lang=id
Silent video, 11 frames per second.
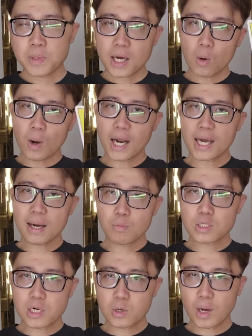Keuangan kamu
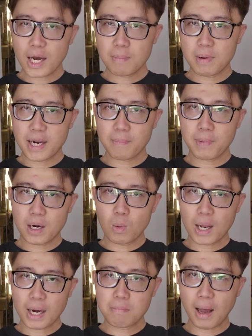cenderung akan banyak
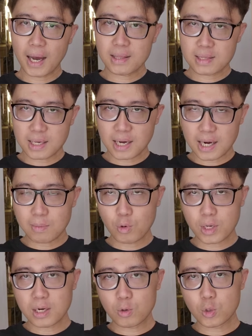pengeluaran banget nih karena
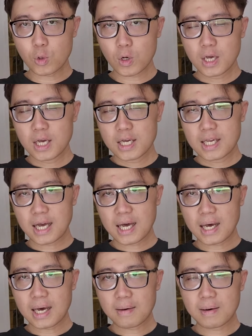mungkin untuk
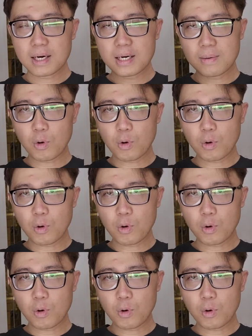ya eh,